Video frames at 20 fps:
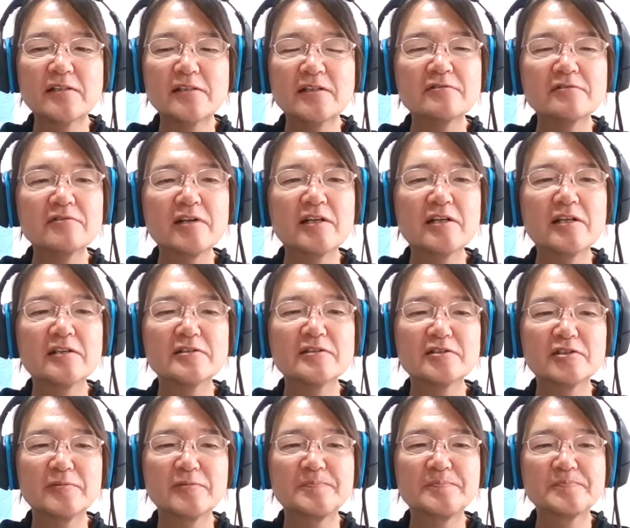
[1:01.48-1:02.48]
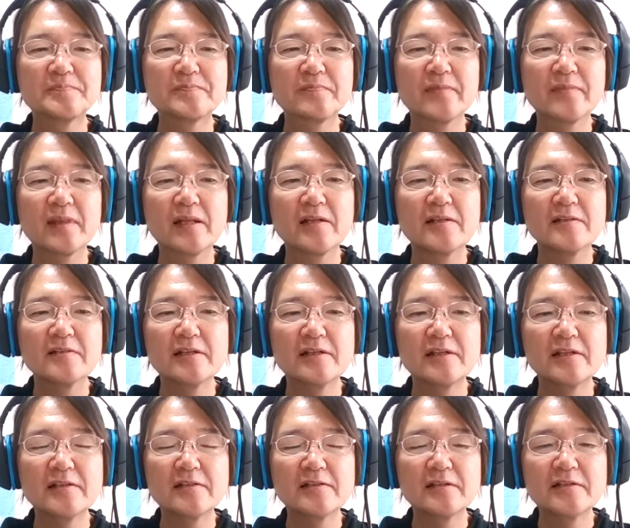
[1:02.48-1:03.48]
てくるわけなんですよ。
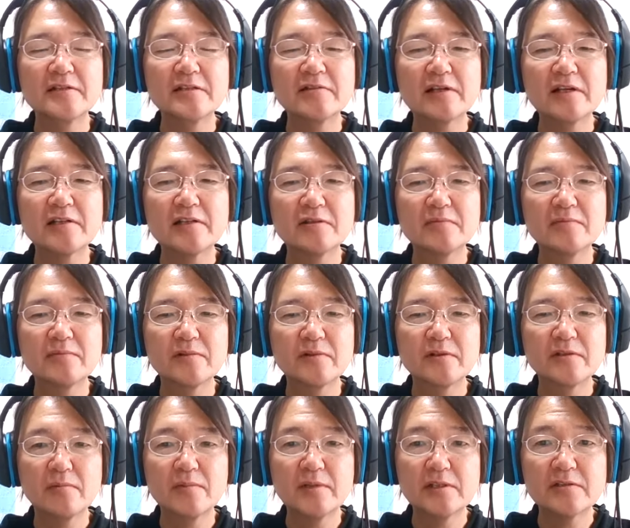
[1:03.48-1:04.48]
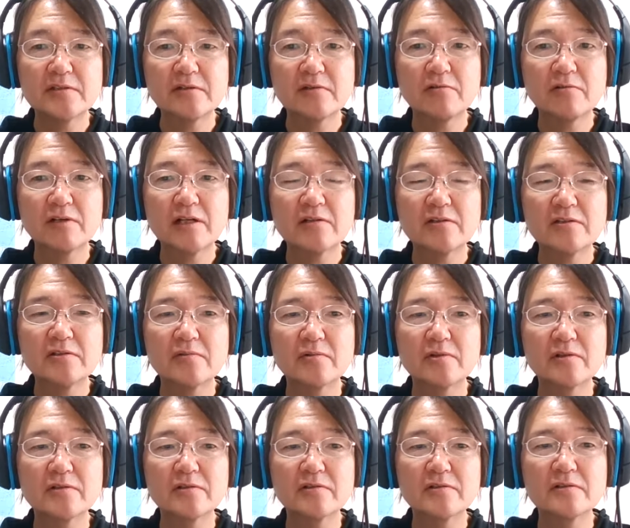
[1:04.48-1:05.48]
でレイチェル・カーソンも読みその他の人
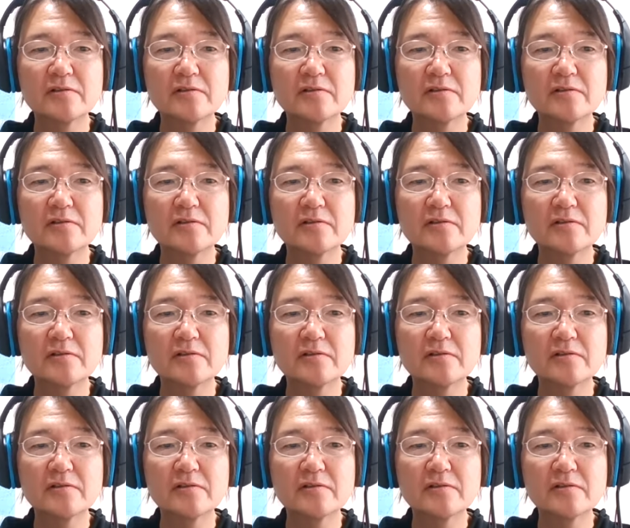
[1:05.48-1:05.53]
の